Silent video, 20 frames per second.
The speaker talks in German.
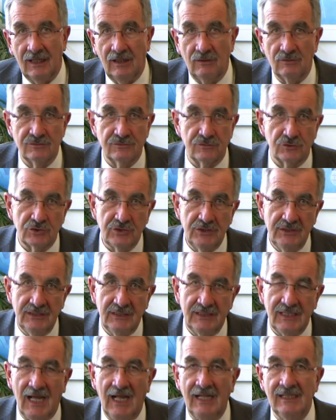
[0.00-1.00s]
aus
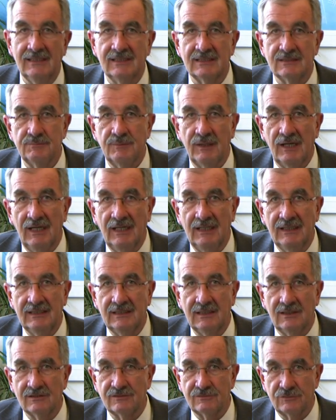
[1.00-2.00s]
verschiedenen
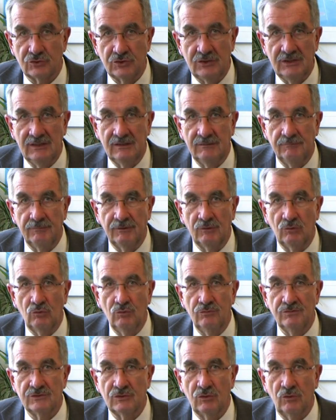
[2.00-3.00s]
Altersbereichen, aus verschiedenen
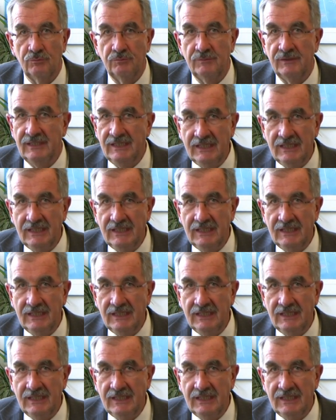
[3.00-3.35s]
Berufsgruppen.